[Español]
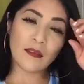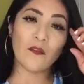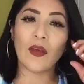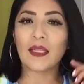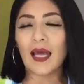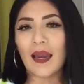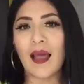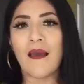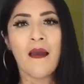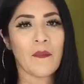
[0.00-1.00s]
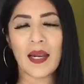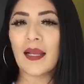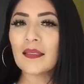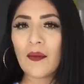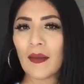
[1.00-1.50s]
desinfectarla,
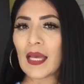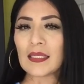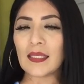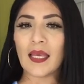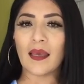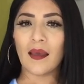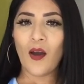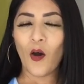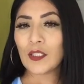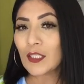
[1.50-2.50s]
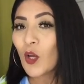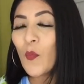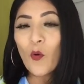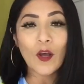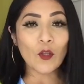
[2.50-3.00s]
para que se vea así. O sea, es
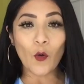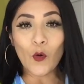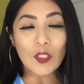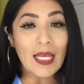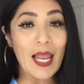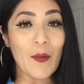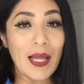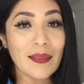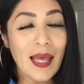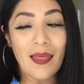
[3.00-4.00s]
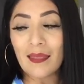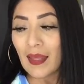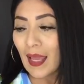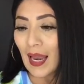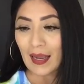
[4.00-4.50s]
como cuando uno se levanta
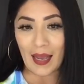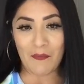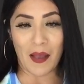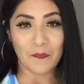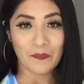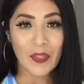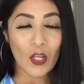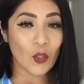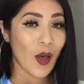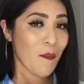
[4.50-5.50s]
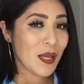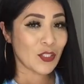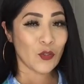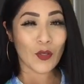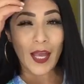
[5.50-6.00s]
de la cama toda
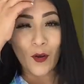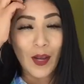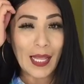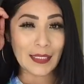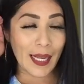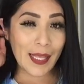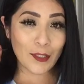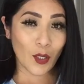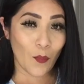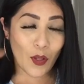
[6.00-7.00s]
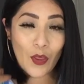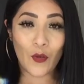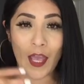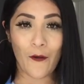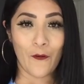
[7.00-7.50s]
mechuda con las greñas como de
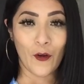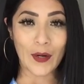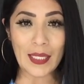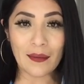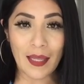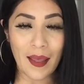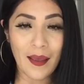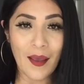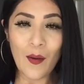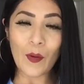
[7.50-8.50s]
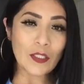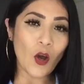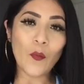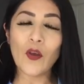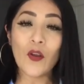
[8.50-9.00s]
doña Florinda, pues
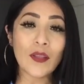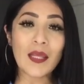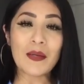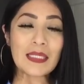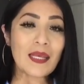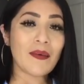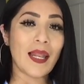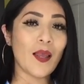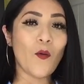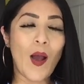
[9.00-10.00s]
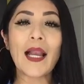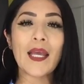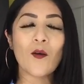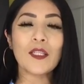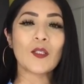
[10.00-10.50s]
obvio no te vas a ver igual
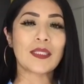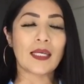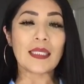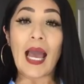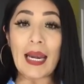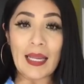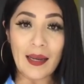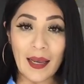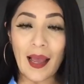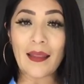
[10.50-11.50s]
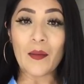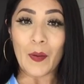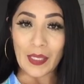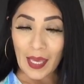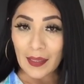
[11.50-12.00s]
que cuando estás arreglada,
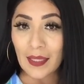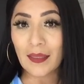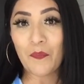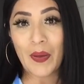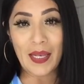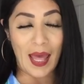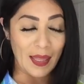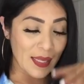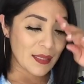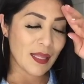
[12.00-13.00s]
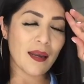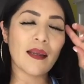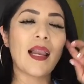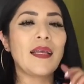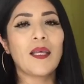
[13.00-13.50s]
bañadita, peinadita,
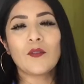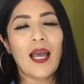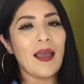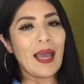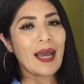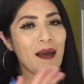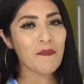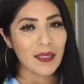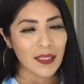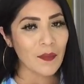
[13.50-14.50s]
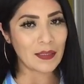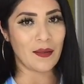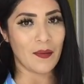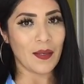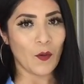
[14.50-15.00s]
arregladita, o sea, jamás te vas
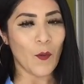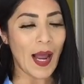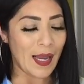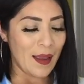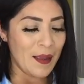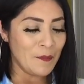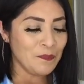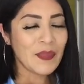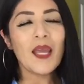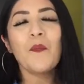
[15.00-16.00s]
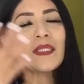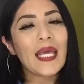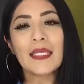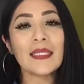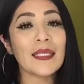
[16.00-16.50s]
a ver igual. Y pues
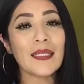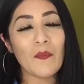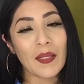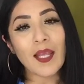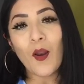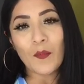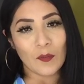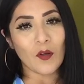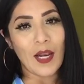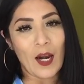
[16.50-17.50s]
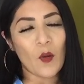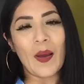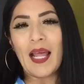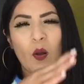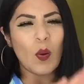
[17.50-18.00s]
es exactamente lo mismo con la
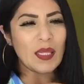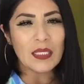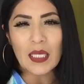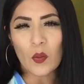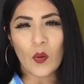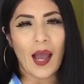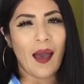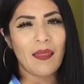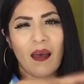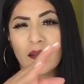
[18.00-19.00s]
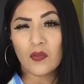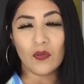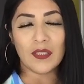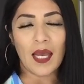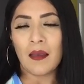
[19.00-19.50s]
ropa, la encuentras arrugada,
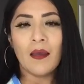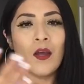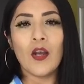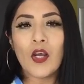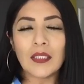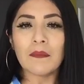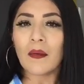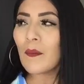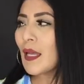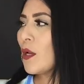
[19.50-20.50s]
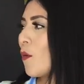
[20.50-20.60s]
sucia, no se va a ver